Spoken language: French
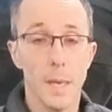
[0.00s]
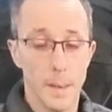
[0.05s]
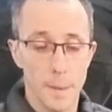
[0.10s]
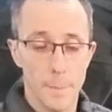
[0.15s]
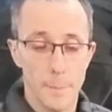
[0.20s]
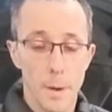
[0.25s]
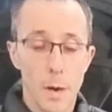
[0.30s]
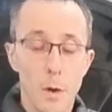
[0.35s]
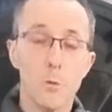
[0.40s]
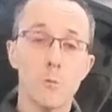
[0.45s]

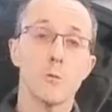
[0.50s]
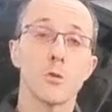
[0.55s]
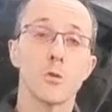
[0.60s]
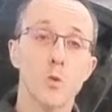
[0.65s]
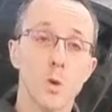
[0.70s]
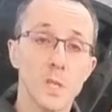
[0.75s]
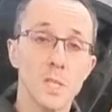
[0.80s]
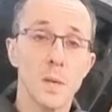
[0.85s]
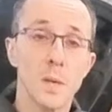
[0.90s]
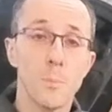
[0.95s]
Par contre, le
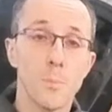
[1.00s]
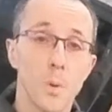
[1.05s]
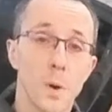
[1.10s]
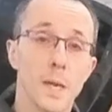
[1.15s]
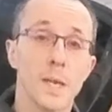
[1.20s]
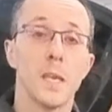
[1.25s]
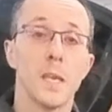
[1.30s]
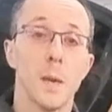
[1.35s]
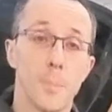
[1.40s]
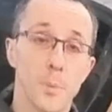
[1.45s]
troisième point
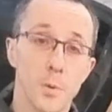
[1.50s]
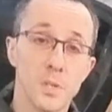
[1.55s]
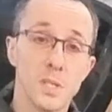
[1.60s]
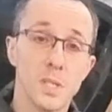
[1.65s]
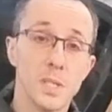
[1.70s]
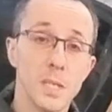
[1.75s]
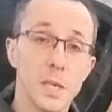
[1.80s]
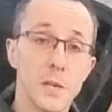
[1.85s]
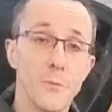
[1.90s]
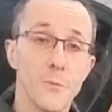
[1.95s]
qui est
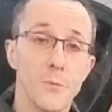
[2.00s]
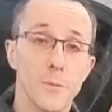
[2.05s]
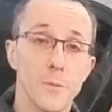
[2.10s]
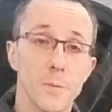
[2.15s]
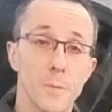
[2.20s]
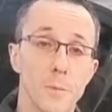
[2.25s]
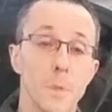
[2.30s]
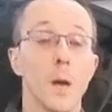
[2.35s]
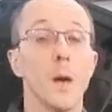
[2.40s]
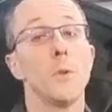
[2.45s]
positif,
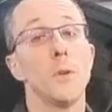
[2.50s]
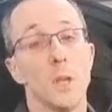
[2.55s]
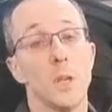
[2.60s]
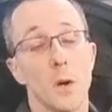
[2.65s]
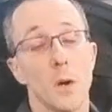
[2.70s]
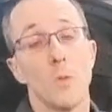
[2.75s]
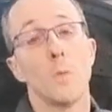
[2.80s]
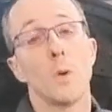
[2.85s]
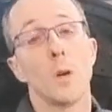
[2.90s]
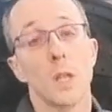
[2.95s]
eh oui, il y a
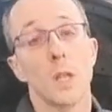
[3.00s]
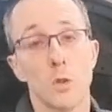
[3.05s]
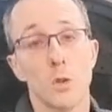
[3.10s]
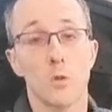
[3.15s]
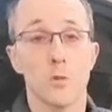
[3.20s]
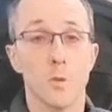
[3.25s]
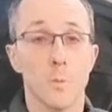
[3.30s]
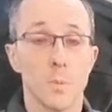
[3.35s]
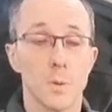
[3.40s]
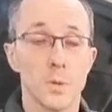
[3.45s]
au moins quelque chose de
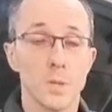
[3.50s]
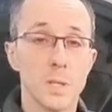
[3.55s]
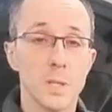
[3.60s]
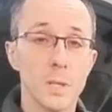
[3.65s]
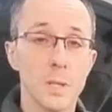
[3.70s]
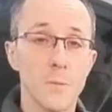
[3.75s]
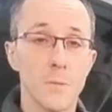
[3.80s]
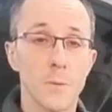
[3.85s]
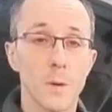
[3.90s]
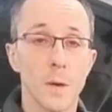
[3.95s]

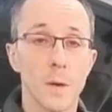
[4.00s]
positif,